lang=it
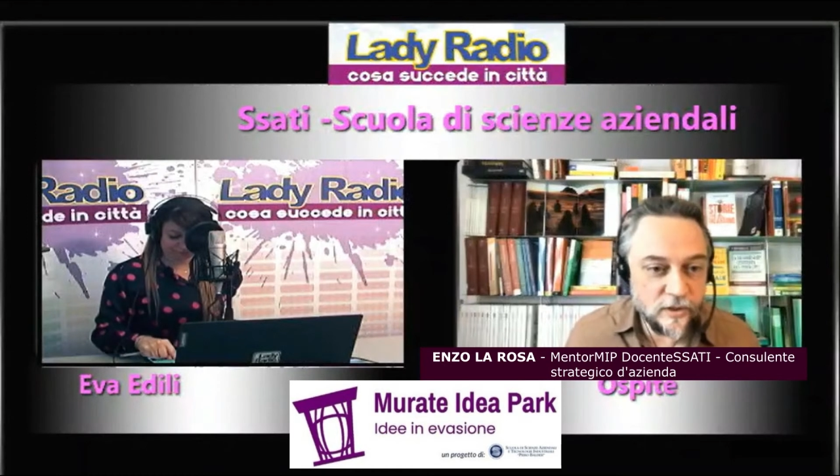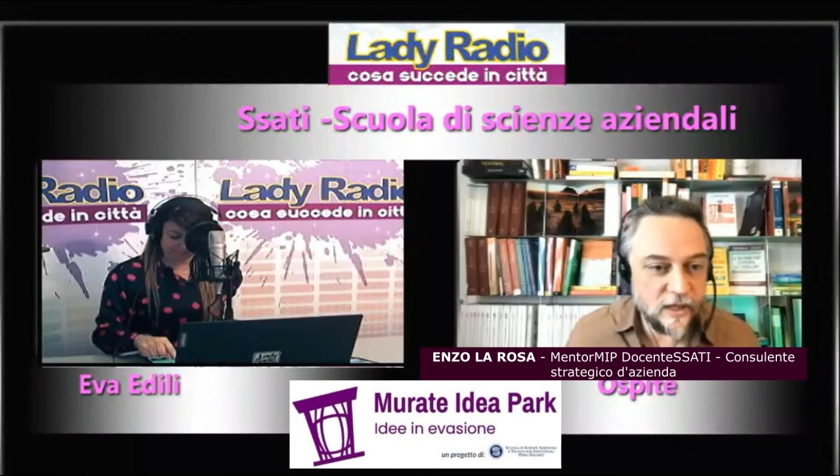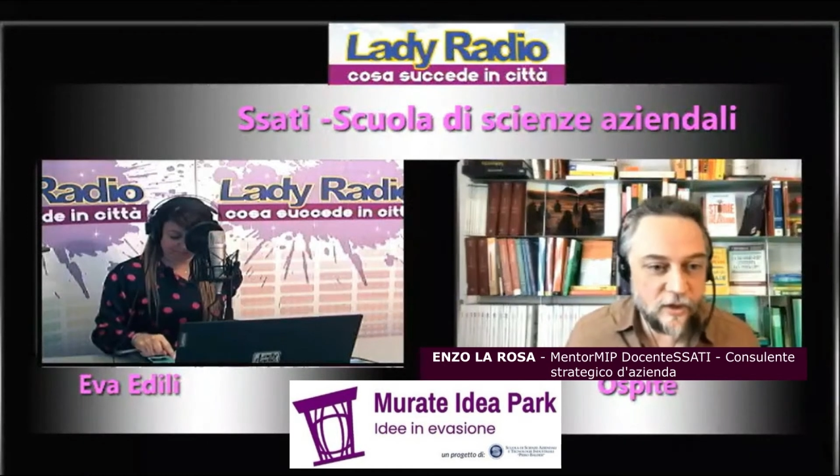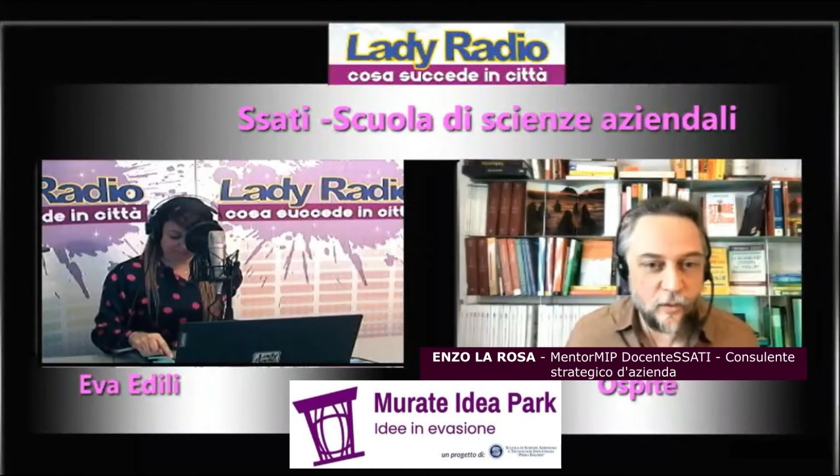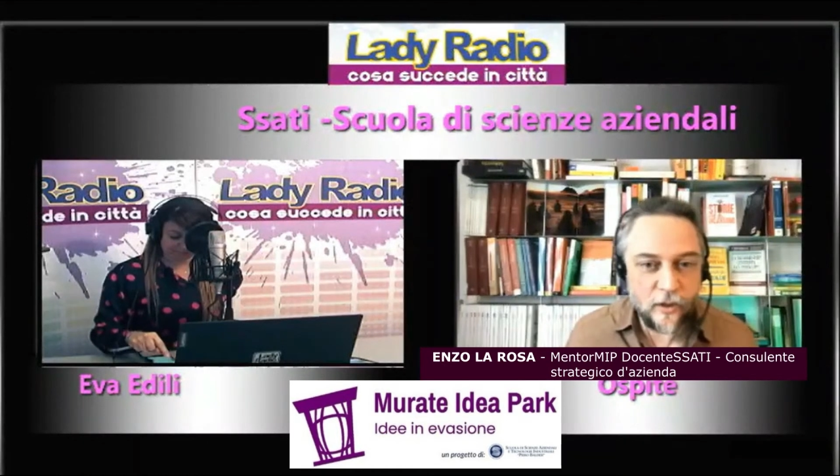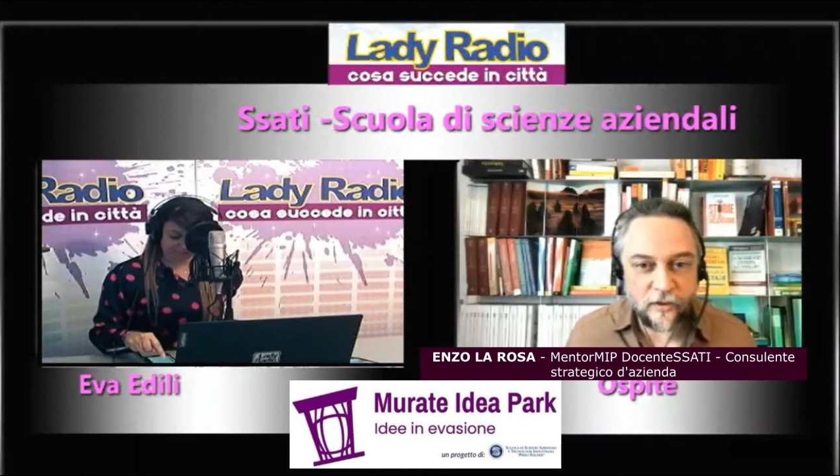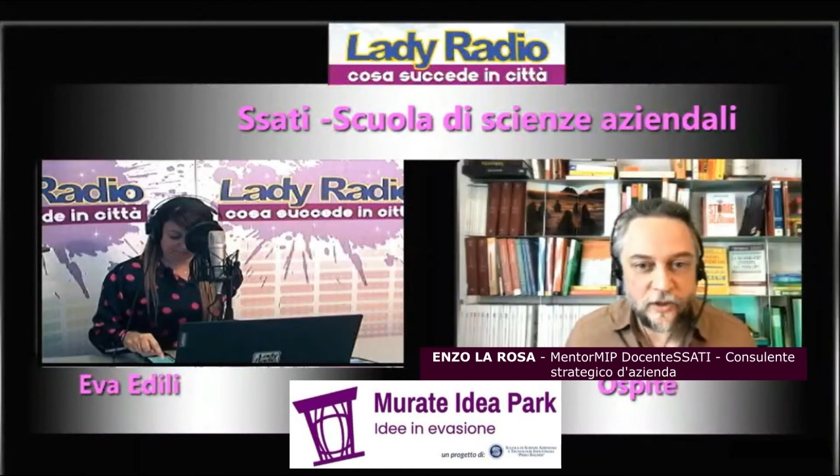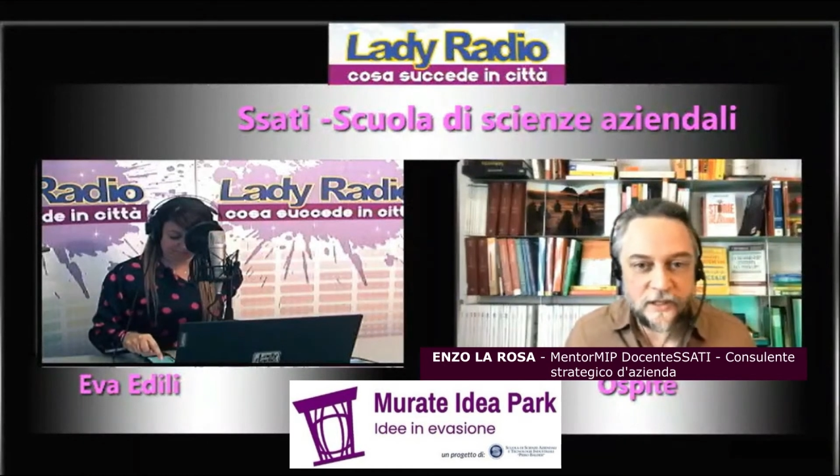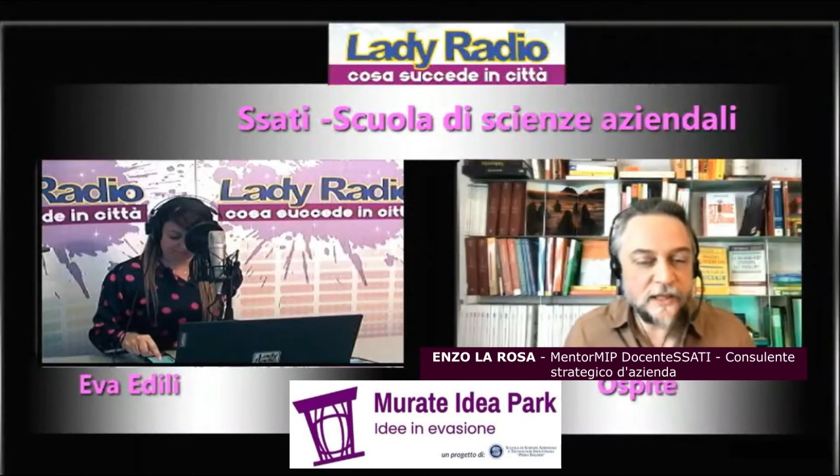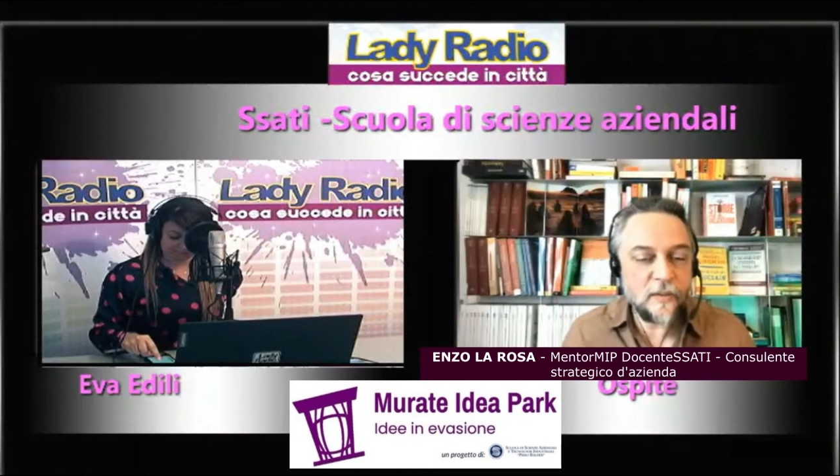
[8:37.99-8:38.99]
zero quanto è
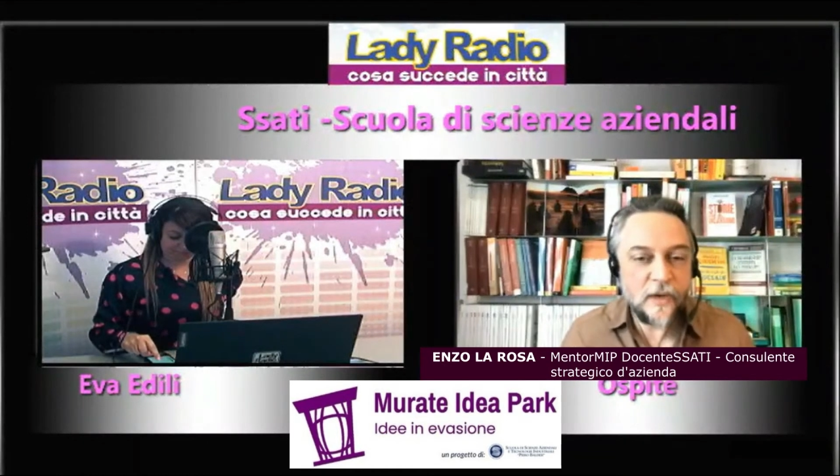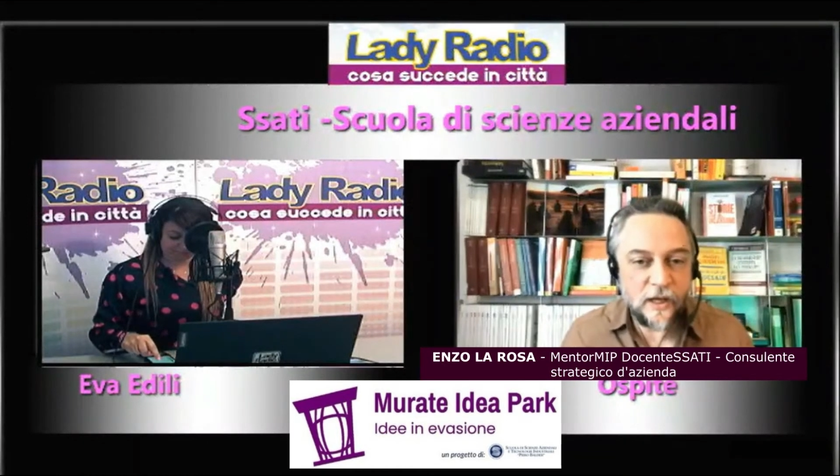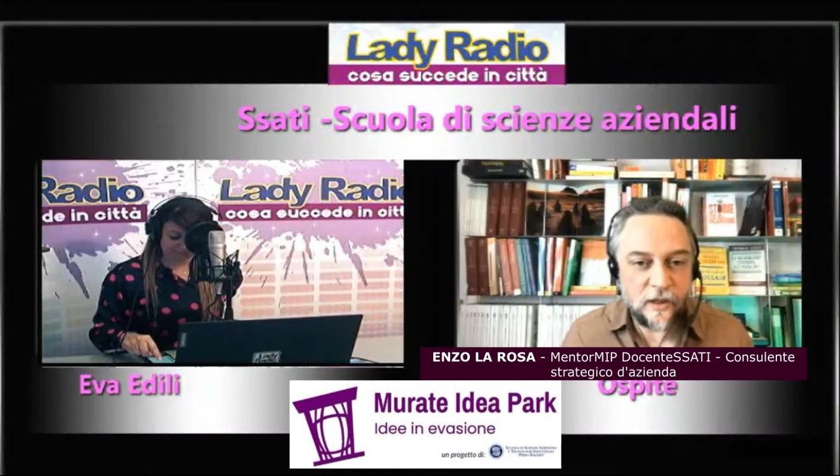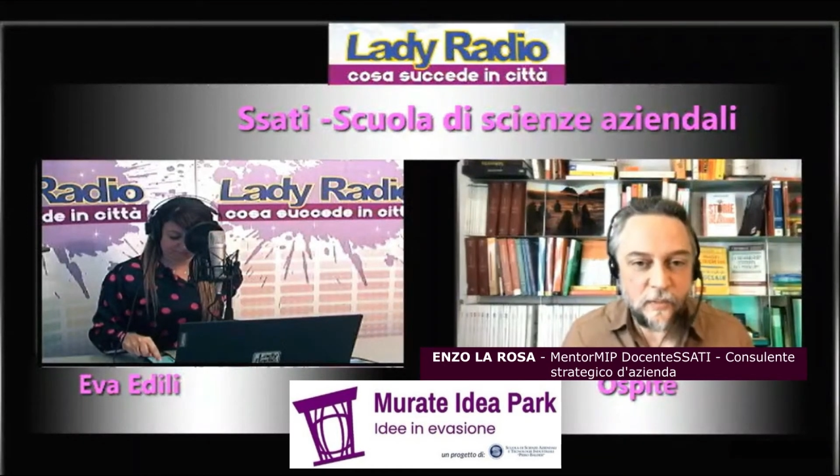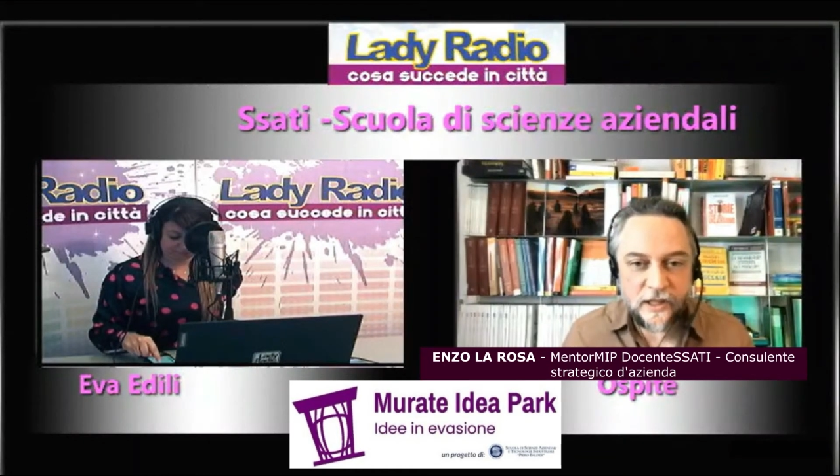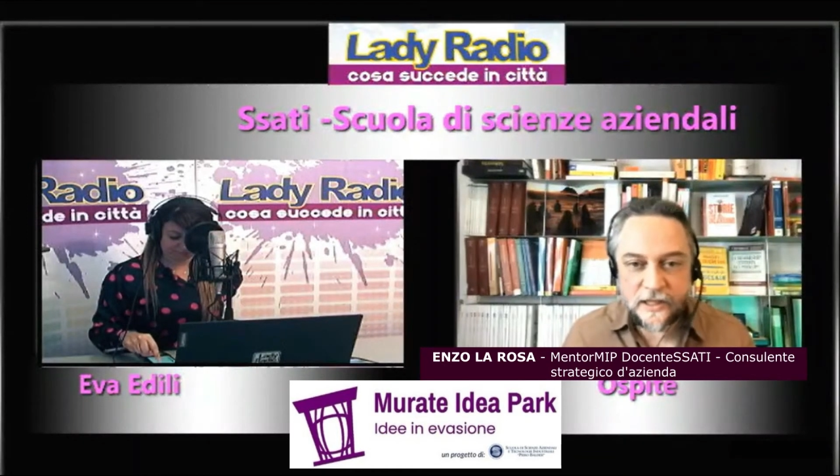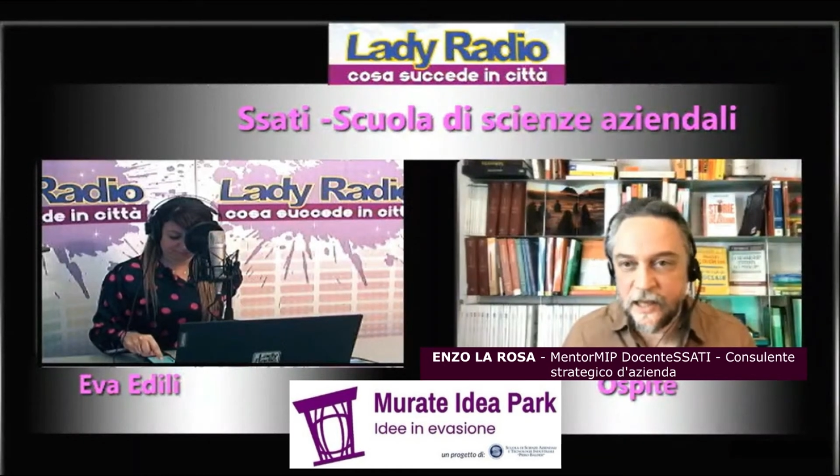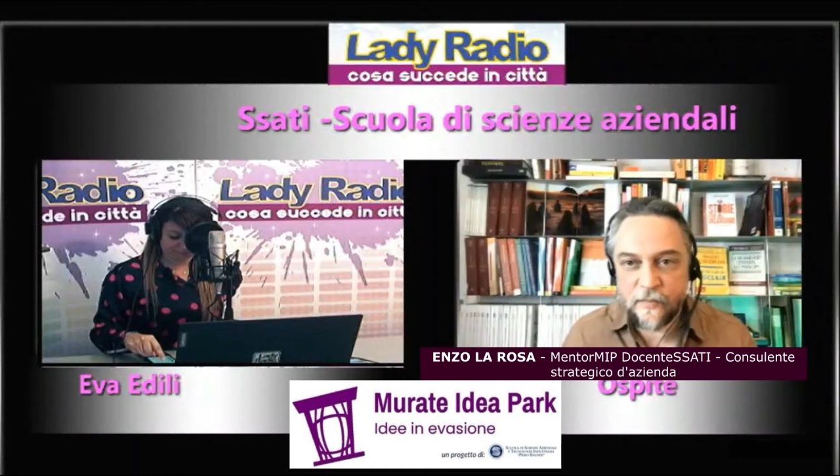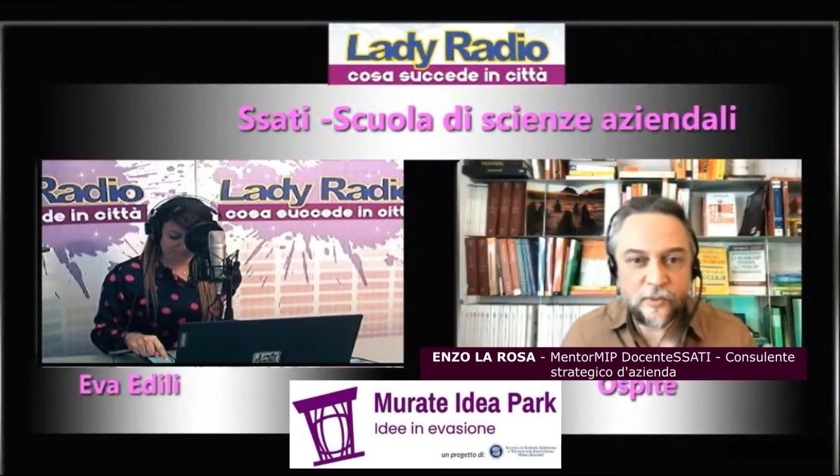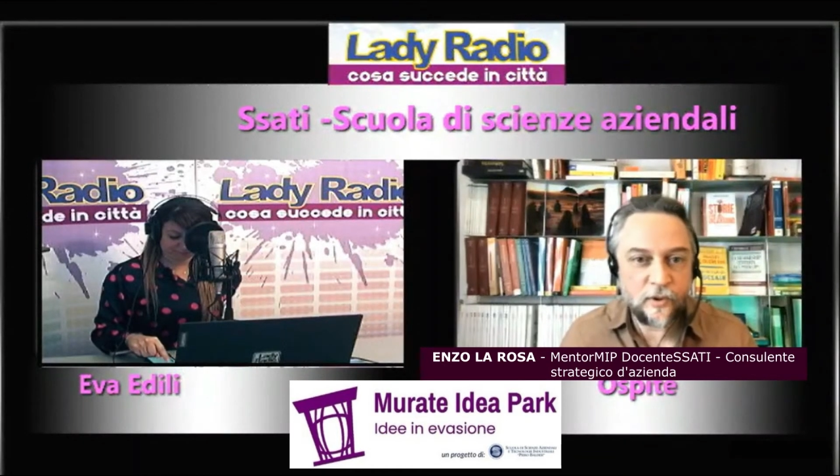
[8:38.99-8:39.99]
StreamYard per
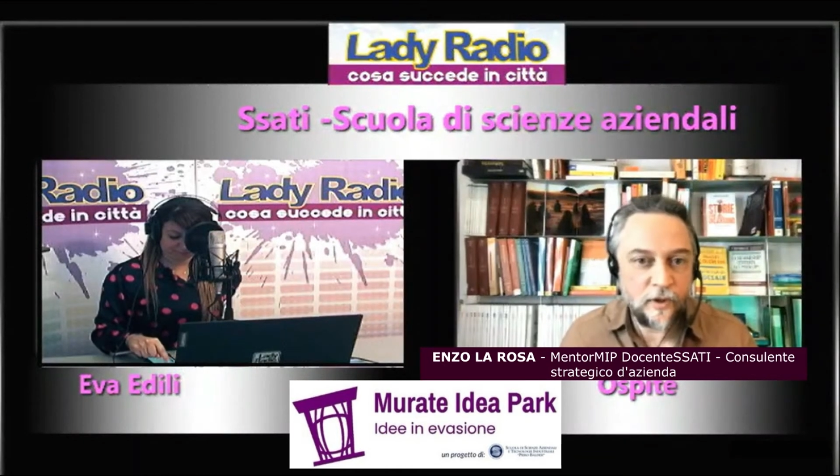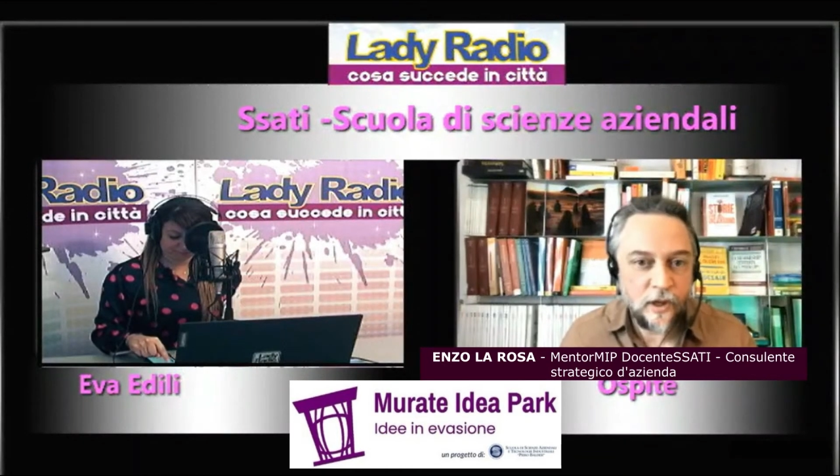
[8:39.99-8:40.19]
esempio,